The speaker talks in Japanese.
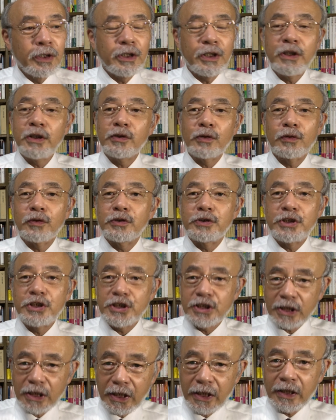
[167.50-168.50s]
インドの
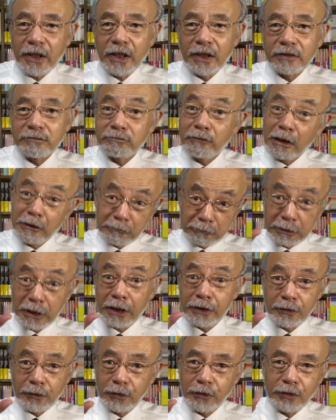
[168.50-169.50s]
西海岸、あの
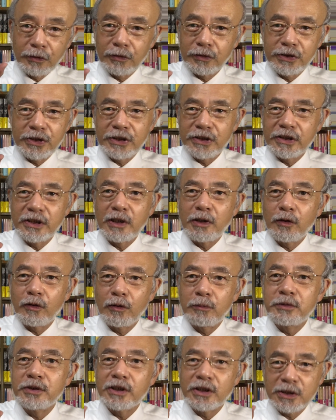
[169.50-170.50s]
先ほどの地図で
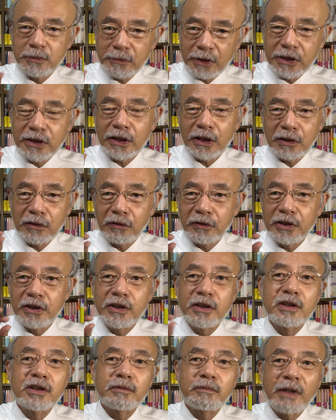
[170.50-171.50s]
お見せしました通
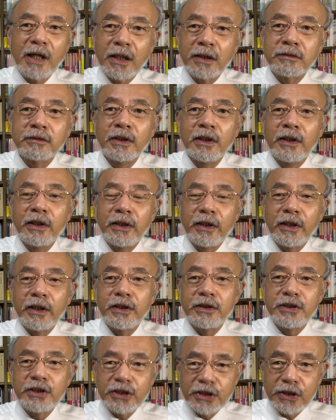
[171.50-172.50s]
り一番、
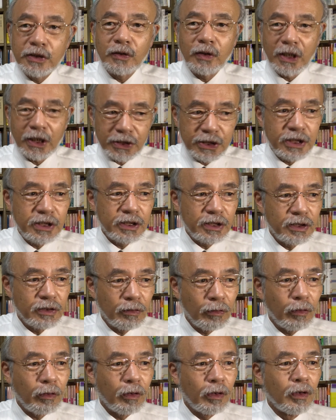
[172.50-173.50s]
えー、西の端
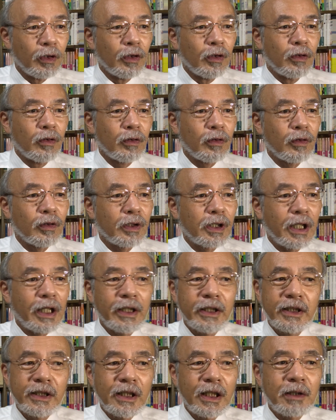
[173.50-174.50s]
の
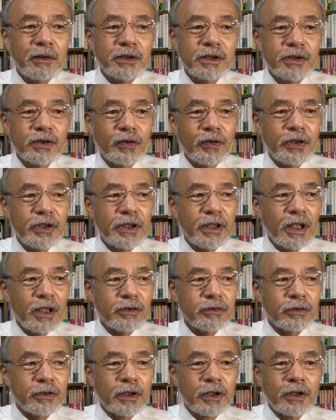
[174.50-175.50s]
海岸沿いに
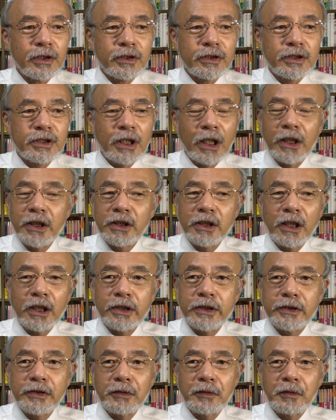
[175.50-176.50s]
ある
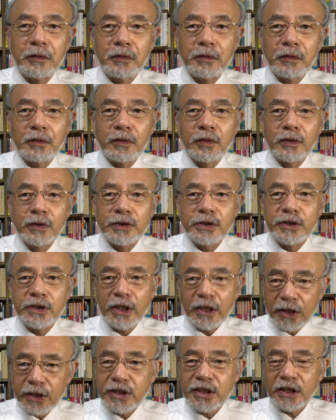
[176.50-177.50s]
ジャイナ教の
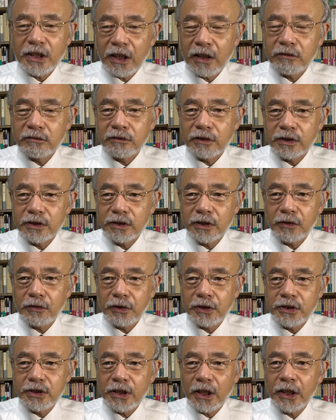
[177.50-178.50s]
聖地があるんですね。
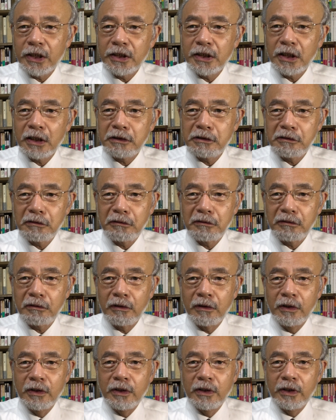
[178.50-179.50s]
これジャイナ教
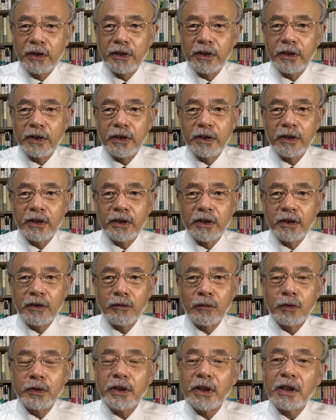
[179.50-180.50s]
の、
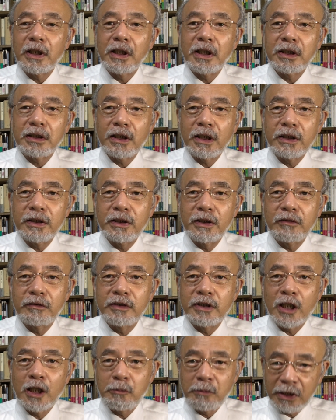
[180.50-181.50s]
えー、お寺が建ってい
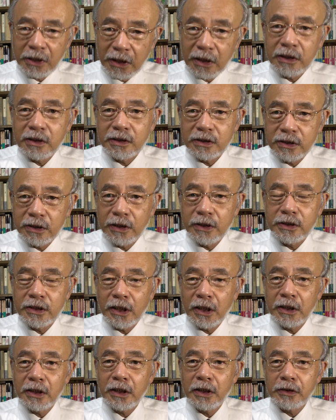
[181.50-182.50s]
る山なんですね。
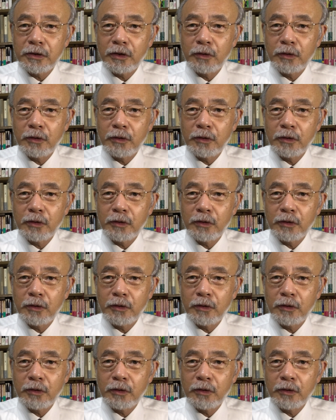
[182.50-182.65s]
ジャイナ